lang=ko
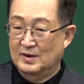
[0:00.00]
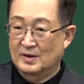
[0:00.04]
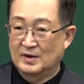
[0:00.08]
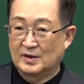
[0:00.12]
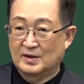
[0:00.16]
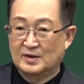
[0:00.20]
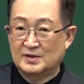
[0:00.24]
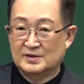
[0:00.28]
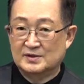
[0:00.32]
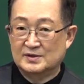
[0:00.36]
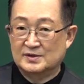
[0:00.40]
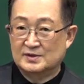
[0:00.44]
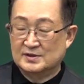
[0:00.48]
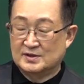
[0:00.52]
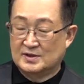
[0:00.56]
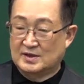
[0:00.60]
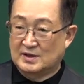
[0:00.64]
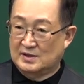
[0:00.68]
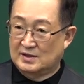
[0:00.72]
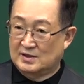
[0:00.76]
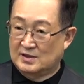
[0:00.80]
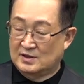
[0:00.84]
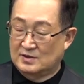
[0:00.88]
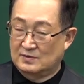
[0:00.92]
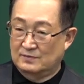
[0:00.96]
그래서 이제
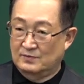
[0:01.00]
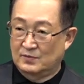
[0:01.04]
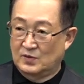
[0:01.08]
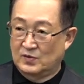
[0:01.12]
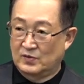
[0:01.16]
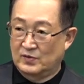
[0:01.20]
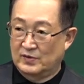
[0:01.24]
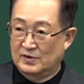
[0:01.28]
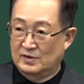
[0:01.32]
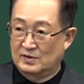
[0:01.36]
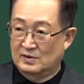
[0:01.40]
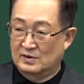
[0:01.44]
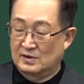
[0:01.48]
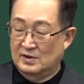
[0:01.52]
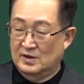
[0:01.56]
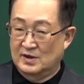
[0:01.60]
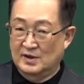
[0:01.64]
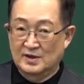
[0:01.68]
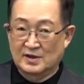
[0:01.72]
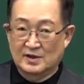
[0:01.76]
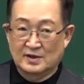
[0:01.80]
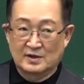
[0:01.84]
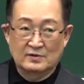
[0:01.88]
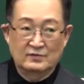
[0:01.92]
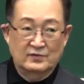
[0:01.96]
카타콤 교회들
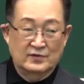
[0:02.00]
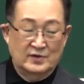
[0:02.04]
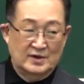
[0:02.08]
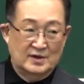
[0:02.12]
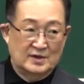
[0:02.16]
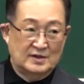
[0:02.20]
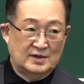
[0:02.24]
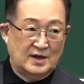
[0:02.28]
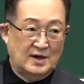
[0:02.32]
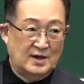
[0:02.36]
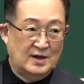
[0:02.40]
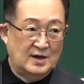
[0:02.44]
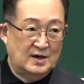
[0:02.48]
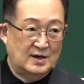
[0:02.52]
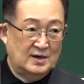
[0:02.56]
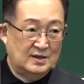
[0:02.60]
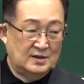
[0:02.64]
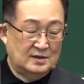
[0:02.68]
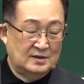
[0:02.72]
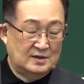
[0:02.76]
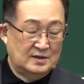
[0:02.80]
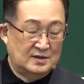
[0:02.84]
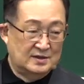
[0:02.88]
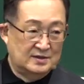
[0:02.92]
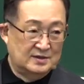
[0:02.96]
이야기는 우리가 다
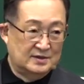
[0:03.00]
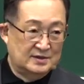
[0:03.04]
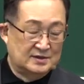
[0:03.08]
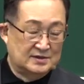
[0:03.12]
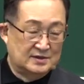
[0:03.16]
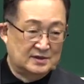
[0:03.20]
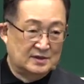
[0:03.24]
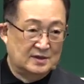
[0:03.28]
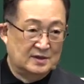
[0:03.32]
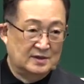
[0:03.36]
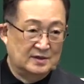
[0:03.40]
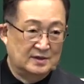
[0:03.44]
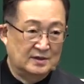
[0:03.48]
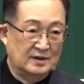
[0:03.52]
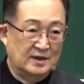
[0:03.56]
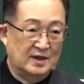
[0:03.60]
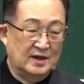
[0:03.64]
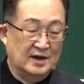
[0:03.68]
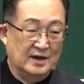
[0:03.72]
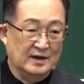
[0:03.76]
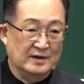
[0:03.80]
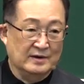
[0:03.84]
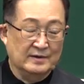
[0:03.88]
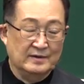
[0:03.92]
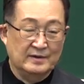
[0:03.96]
들어서 능히
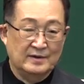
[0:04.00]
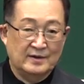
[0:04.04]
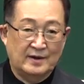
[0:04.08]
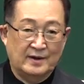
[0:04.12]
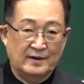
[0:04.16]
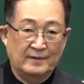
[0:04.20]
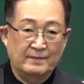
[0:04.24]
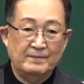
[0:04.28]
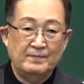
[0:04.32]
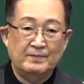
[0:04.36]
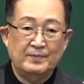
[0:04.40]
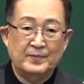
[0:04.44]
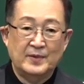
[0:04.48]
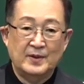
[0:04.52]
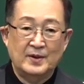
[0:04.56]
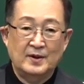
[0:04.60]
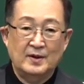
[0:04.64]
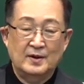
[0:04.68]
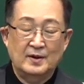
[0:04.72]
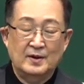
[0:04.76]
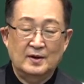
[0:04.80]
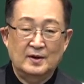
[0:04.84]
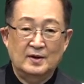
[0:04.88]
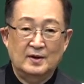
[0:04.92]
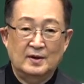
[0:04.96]
아는데
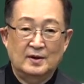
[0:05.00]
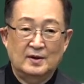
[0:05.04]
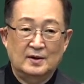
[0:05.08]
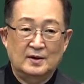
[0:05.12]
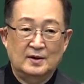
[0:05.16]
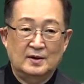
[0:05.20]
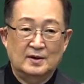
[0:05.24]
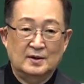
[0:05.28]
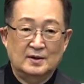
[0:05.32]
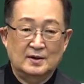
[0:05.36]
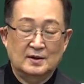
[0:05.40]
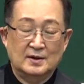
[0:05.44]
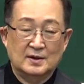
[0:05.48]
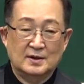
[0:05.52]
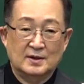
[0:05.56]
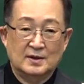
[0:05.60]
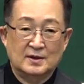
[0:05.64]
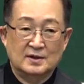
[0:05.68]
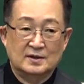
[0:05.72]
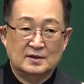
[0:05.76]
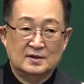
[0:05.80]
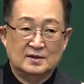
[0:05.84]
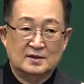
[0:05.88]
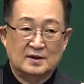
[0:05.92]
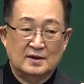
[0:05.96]
어,
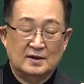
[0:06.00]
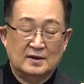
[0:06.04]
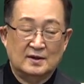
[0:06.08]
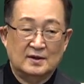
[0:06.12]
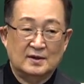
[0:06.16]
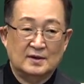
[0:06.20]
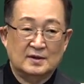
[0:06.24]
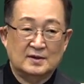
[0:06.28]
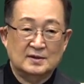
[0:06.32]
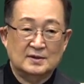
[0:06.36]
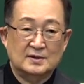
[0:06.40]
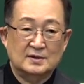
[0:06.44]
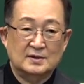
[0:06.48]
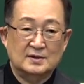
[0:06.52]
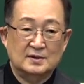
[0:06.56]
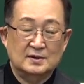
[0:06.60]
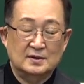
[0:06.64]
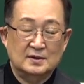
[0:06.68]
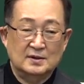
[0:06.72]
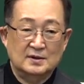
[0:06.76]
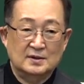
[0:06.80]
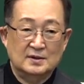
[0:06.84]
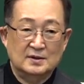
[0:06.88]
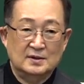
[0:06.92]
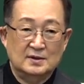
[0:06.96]
그때 그,
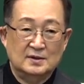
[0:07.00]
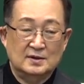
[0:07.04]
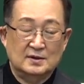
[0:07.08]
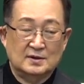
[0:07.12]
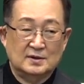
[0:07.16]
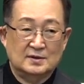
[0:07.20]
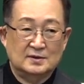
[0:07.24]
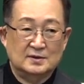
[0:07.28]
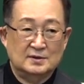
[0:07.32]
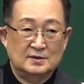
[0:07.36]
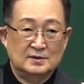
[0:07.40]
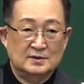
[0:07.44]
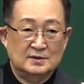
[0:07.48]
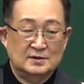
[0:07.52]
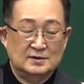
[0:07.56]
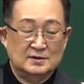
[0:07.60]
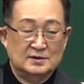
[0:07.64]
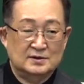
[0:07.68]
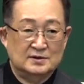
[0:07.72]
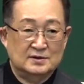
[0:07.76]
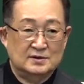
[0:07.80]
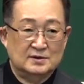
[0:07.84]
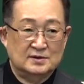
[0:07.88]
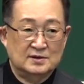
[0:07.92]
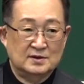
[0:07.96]
그
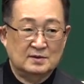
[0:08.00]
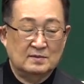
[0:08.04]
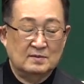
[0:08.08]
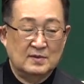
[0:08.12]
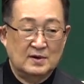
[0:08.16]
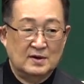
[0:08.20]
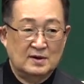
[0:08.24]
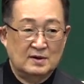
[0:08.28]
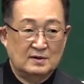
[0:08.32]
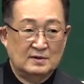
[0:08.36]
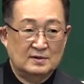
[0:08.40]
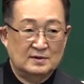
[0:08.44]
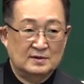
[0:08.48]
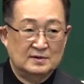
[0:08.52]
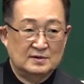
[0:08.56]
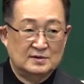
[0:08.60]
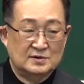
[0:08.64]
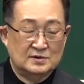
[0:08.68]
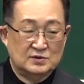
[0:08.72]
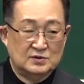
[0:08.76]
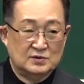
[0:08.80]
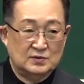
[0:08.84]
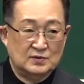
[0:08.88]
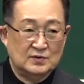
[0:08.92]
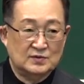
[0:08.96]
정말 그
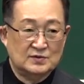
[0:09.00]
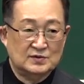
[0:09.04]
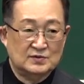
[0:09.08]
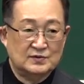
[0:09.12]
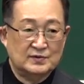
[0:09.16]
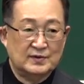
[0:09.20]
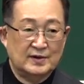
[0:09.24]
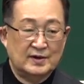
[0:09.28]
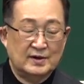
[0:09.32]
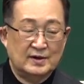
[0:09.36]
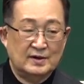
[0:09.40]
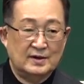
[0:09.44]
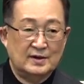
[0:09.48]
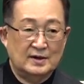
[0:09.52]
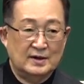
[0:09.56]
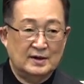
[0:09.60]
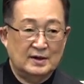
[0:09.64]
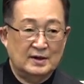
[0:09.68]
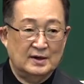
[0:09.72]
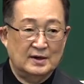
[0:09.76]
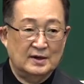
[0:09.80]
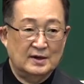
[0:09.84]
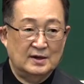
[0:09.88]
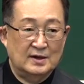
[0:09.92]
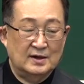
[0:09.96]
소수의
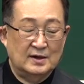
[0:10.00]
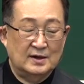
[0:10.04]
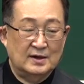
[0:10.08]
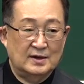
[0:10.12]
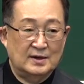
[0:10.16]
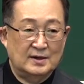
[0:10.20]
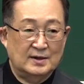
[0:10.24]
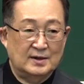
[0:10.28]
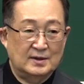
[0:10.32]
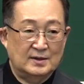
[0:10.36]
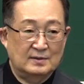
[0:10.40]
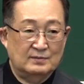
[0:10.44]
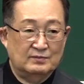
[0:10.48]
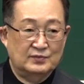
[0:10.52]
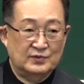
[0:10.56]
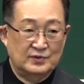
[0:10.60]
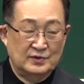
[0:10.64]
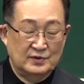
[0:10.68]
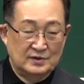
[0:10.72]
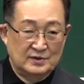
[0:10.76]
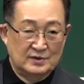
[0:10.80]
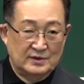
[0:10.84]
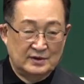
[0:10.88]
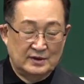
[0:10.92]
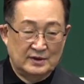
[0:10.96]
에,
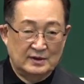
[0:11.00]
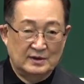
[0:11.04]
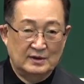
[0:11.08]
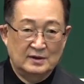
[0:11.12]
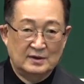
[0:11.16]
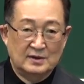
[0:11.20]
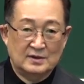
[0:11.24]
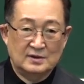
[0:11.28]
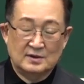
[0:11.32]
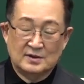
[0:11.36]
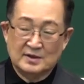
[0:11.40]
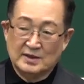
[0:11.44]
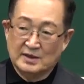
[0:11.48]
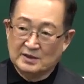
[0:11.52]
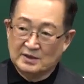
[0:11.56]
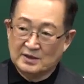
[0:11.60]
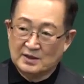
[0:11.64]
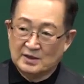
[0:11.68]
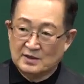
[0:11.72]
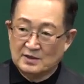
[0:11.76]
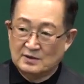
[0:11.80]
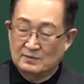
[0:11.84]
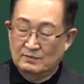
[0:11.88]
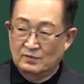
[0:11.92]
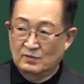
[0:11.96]
분들이 그
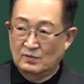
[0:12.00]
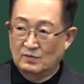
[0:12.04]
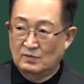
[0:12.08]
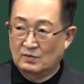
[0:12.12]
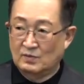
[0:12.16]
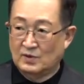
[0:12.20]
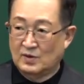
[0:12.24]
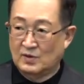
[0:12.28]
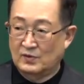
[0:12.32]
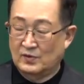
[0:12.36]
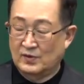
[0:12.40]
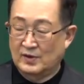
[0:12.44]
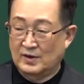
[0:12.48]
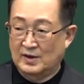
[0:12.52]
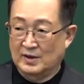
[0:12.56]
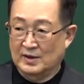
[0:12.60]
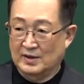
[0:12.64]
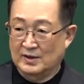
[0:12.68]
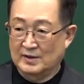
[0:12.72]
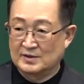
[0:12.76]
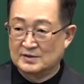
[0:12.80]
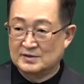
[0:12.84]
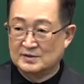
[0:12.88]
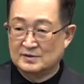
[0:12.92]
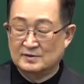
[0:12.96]
카타콤 교회
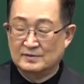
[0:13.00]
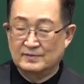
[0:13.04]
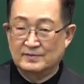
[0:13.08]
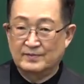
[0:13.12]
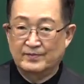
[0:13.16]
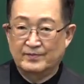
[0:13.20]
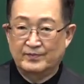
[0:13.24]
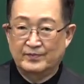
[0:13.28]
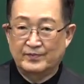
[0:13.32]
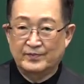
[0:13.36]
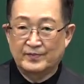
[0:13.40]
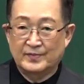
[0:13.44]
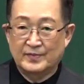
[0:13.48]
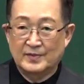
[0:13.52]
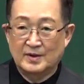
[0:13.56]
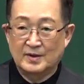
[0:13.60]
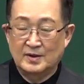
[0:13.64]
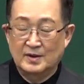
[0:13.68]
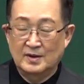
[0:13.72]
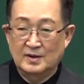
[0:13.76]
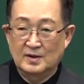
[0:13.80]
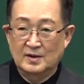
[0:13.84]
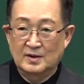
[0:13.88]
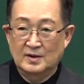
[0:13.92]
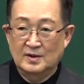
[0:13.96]
안에서
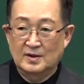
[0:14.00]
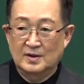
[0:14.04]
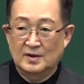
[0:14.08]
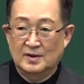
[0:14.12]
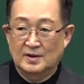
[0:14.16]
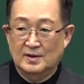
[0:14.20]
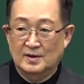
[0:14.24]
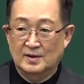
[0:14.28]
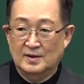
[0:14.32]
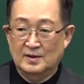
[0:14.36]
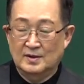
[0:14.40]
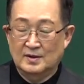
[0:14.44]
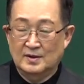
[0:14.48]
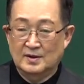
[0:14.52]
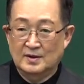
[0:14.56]
에,